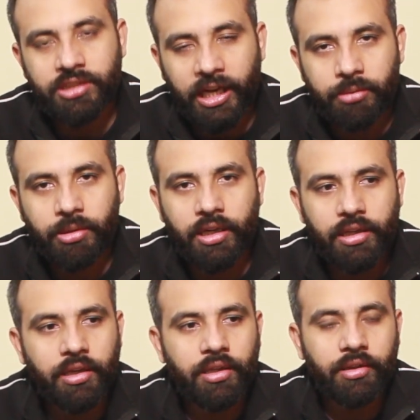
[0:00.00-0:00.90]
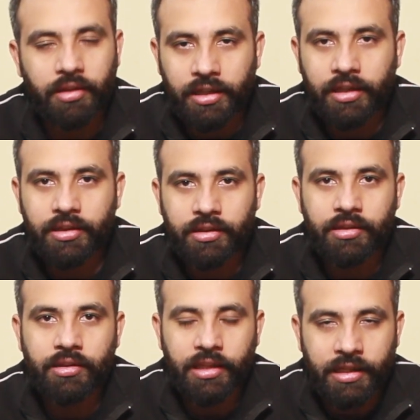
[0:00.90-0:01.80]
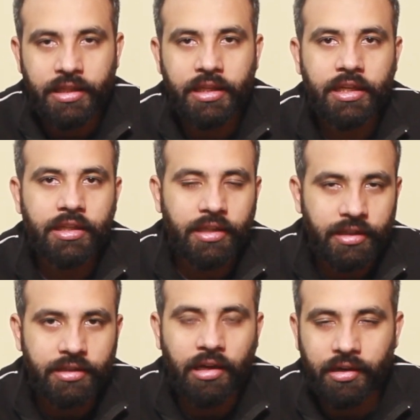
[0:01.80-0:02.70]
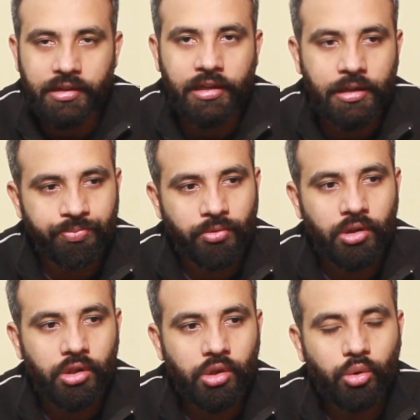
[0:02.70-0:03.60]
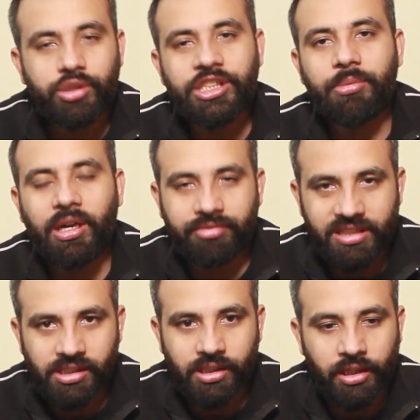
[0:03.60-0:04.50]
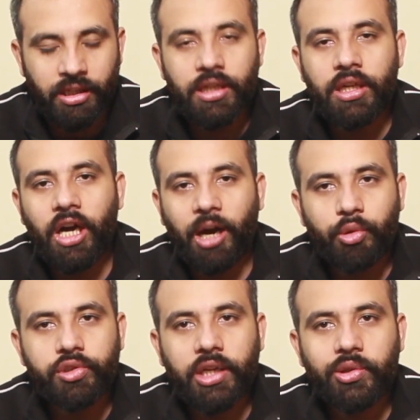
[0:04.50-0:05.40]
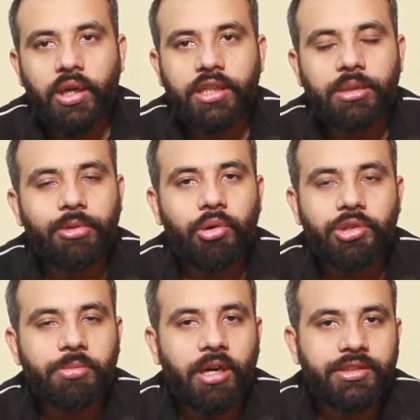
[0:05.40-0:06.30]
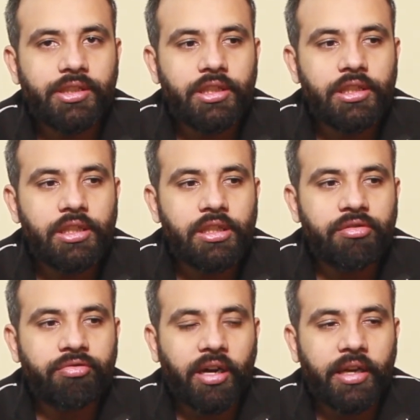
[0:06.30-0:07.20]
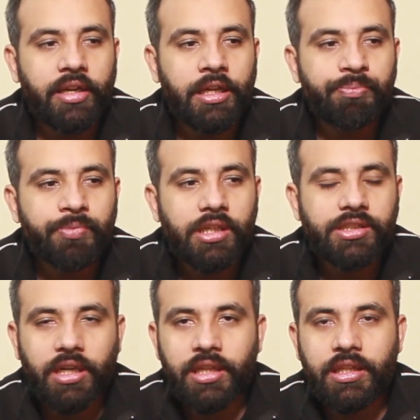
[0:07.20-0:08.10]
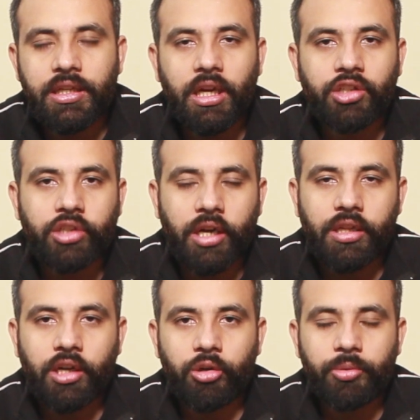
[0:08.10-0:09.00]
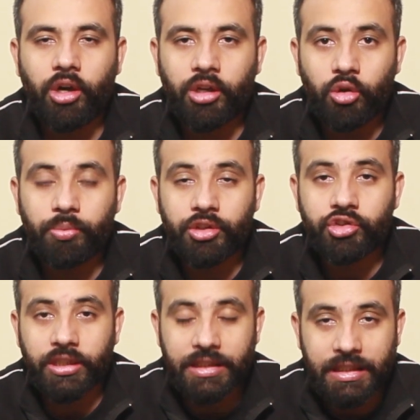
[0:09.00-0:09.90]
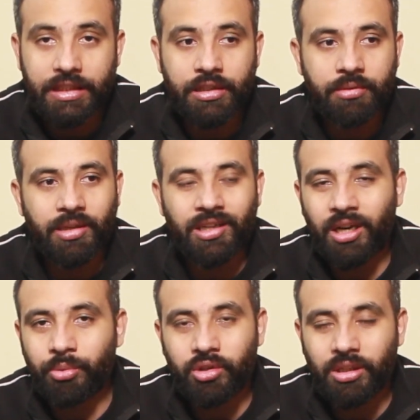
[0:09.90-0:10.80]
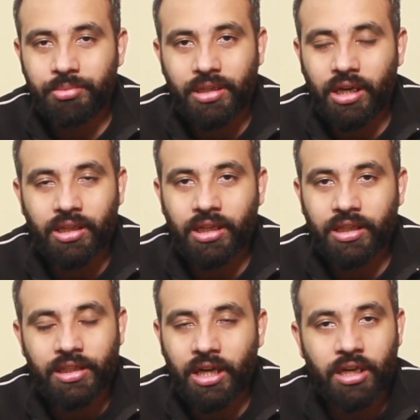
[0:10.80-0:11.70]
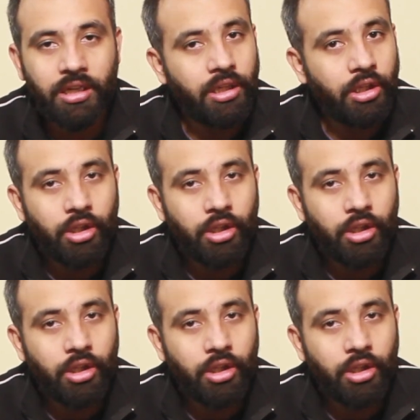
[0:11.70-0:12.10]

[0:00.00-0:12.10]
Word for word: साहिल पे खड़े हैं देखें तेल देखें तेल की धार देखें उसके बाद फैसला करें आपको याद होगा कि जब लाहौर स्मार्ट सिटी की फाइलें साढ़े तीन लाख चार लाख रुपये ऑन के ऊपर चली गई थी मैंने आपको तब भी कहा था कि यार